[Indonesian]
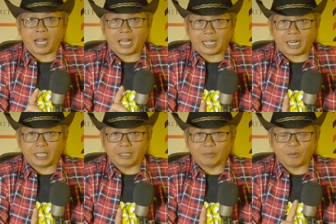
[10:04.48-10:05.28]

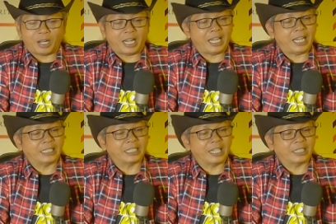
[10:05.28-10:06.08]
kebakaran. Wah,
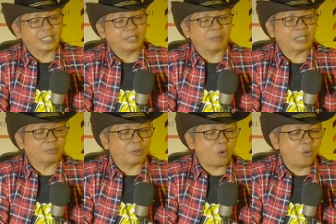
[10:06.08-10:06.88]
hati-hati nih
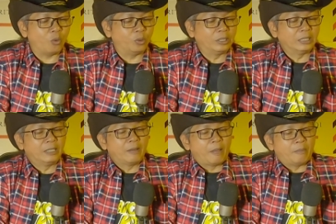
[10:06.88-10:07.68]
Mas Bro.
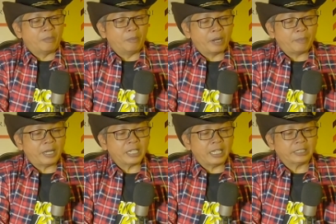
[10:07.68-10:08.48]

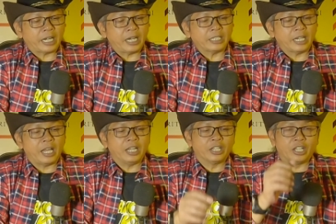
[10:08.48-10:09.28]
Beberapa di antara
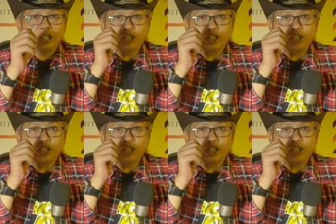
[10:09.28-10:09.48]
adalah